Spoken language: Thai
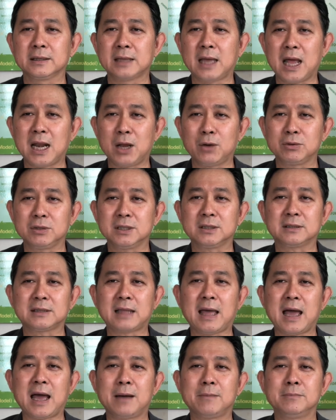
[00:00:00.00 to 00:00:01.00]
ถ้าเรายึด
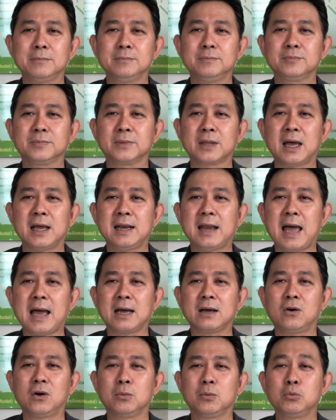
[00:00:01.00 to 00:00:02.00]
ตามนะหลัก
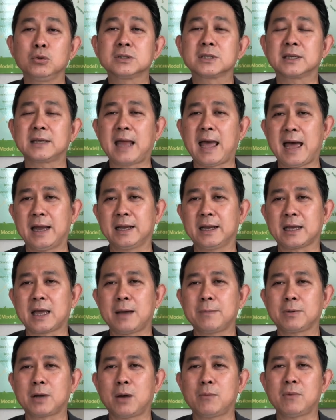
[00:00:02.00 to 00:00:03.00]
ของพุทธศาสนานะค
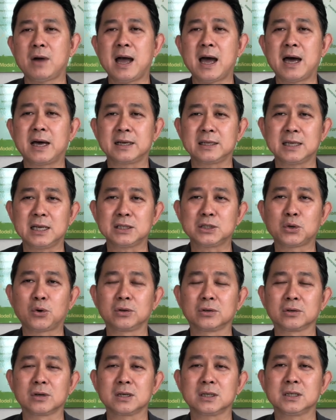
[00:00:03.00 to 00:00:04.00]
รับคำว่าอารยช
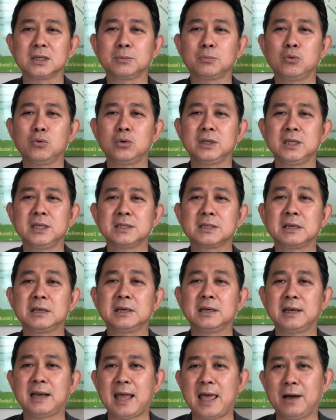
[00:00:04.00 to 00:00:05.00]
นก็คือผู้ที่เจ
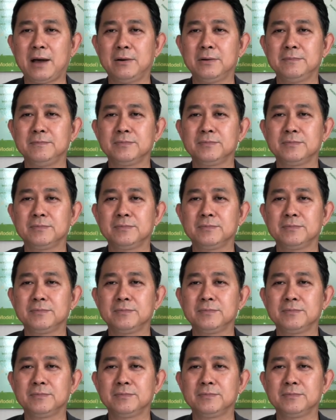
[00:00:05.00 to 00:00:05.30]
ริญแล้ว